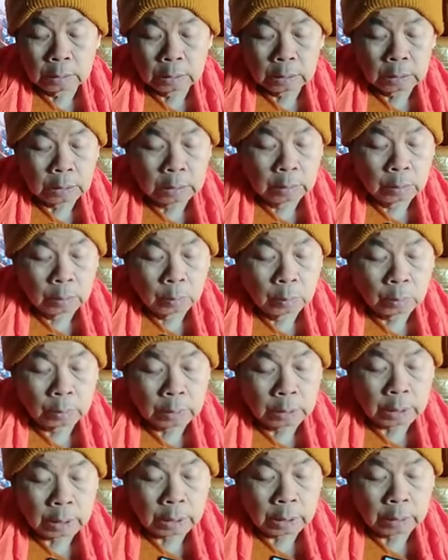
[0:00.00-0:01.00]
ที่โล่ง
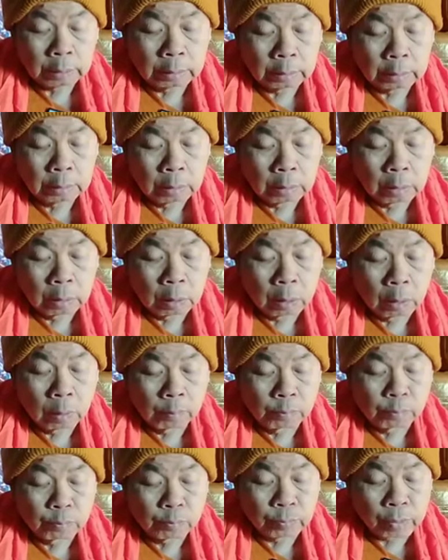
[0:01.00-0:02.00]
แจ้ง ลอ
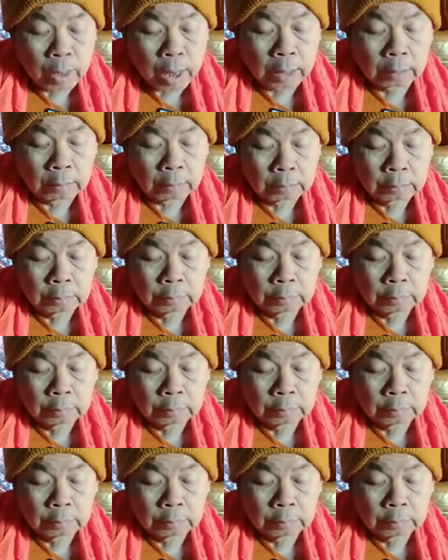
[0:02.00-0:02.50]
มฟาง